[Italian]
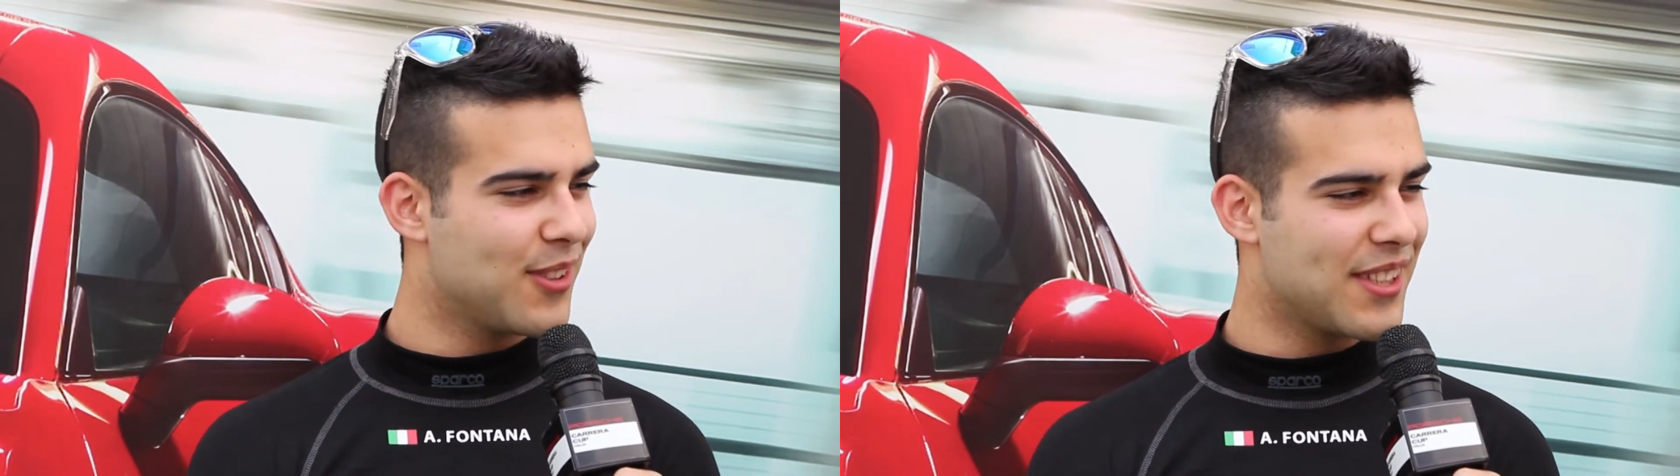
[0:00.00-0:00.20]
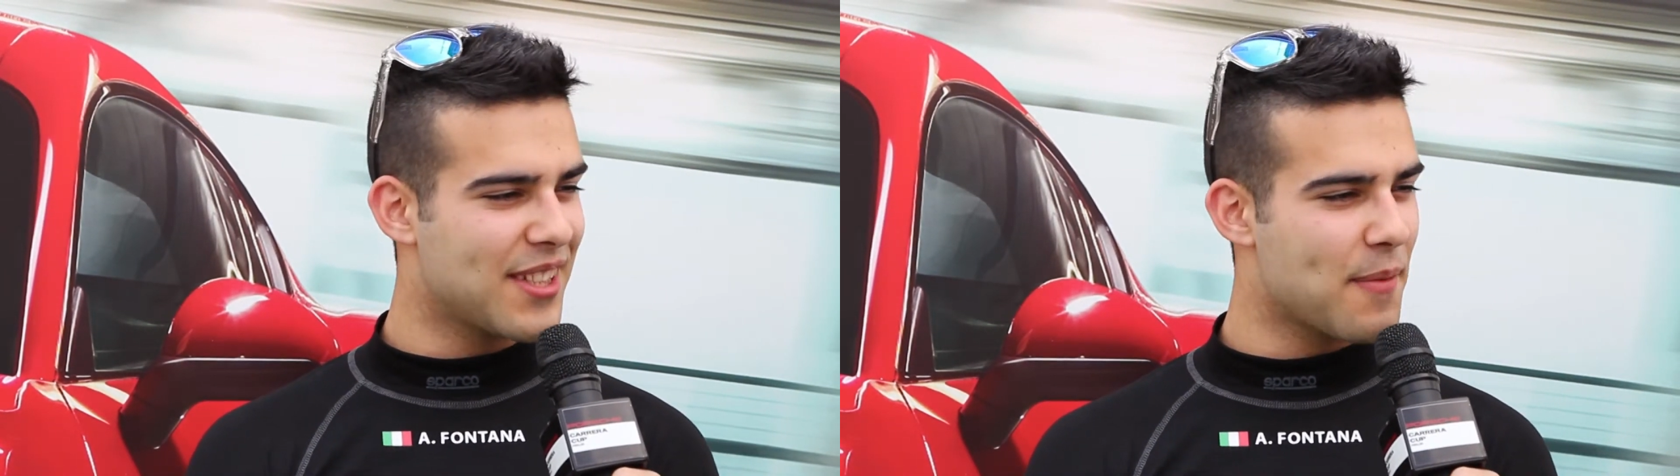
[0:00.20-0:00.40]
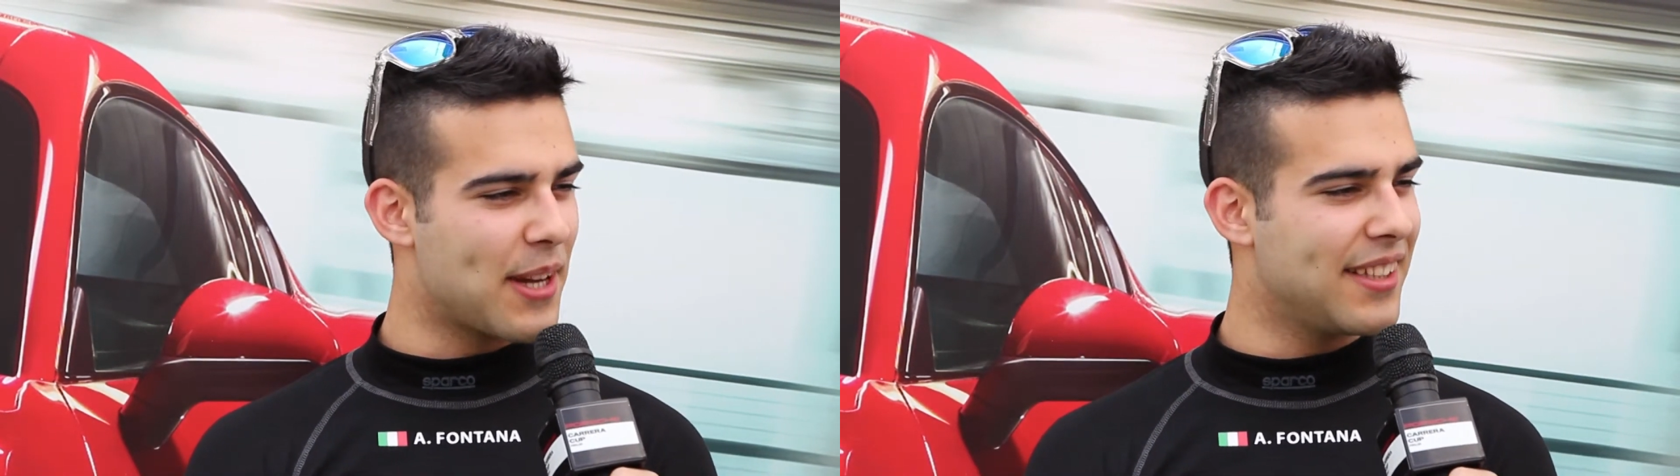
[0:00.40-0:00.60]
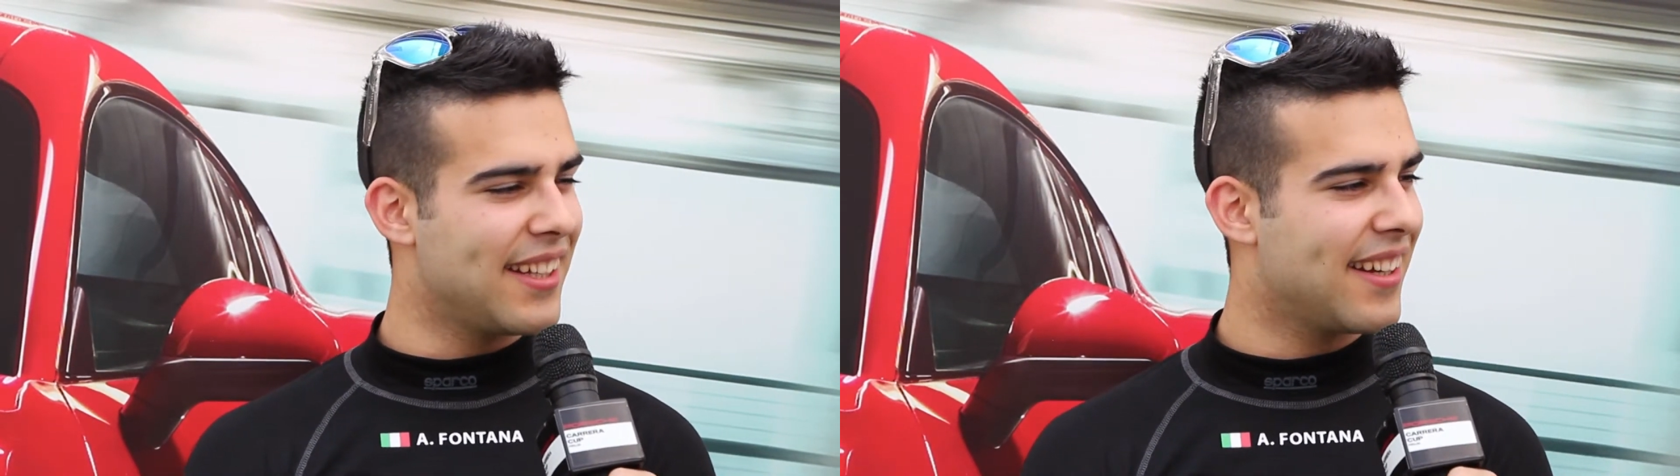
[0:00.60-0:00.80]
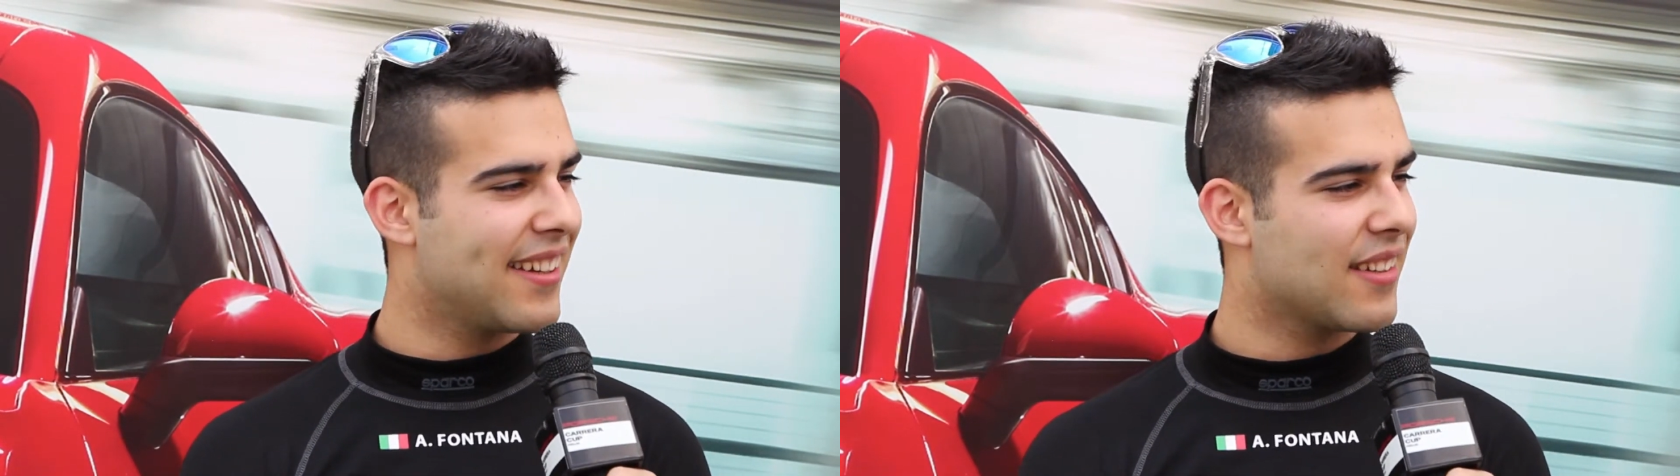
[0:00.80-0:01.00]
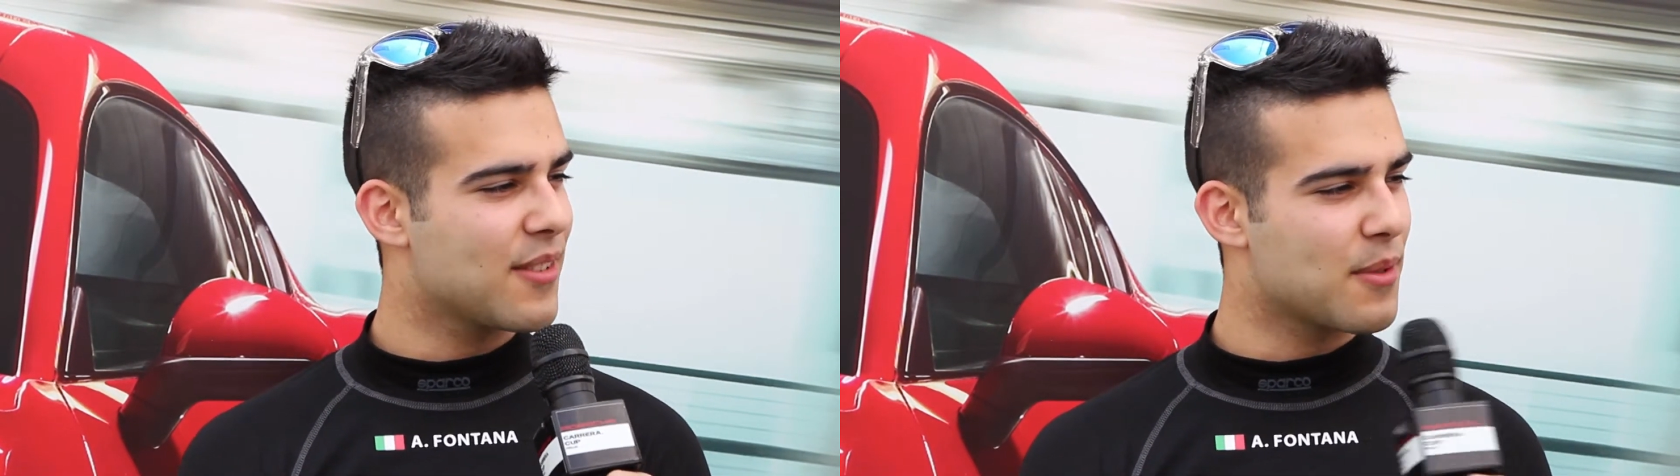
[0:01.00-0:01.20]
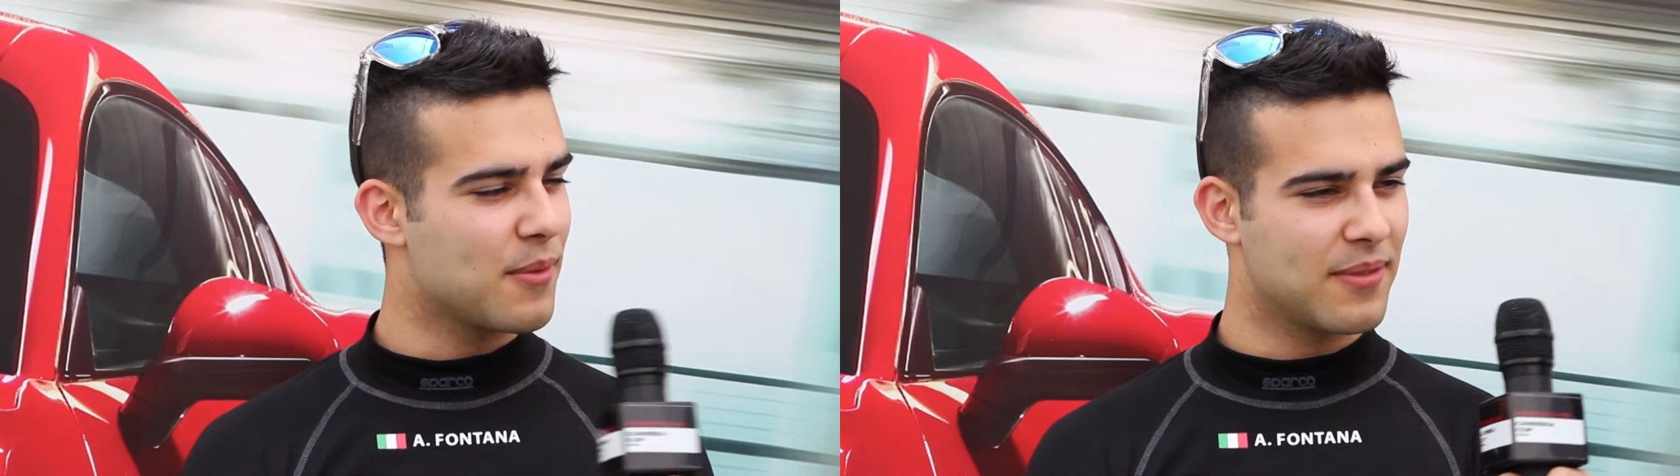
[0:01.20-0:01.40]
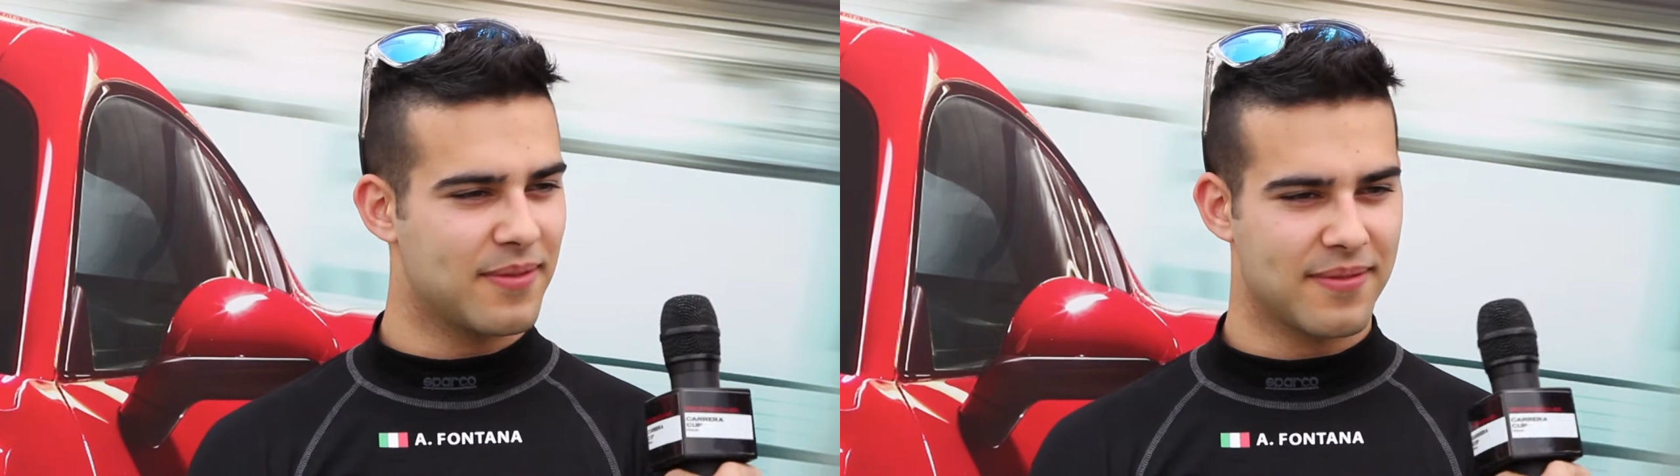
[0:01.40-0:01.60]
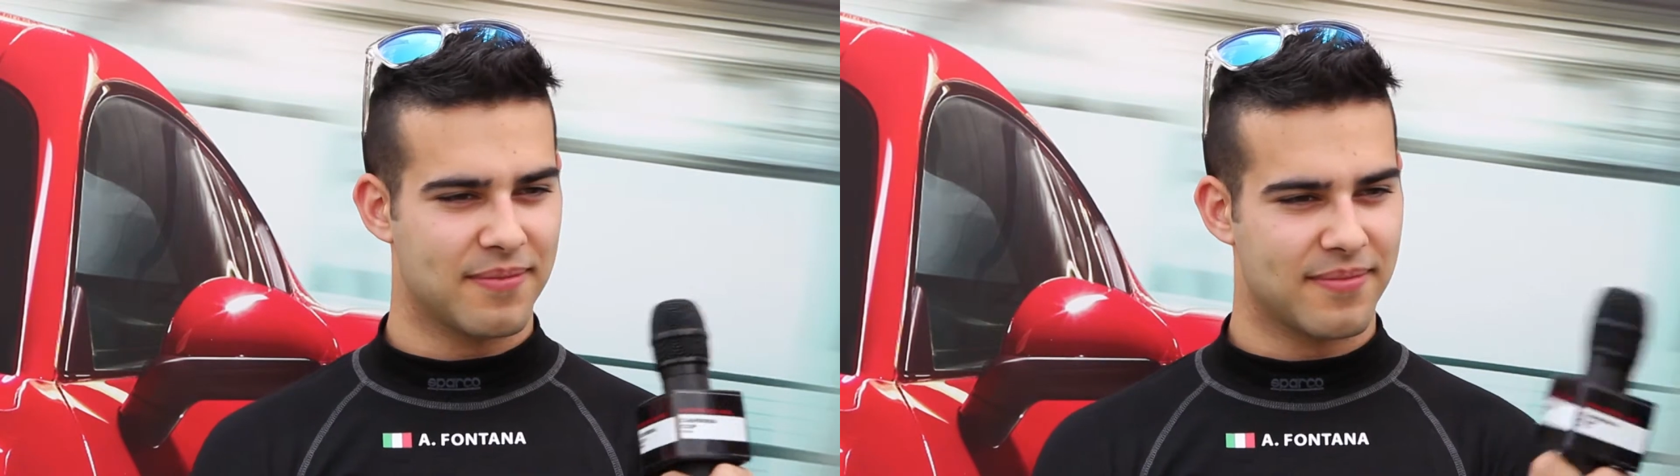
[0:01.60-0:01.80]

non ti saprei dire in questo momento.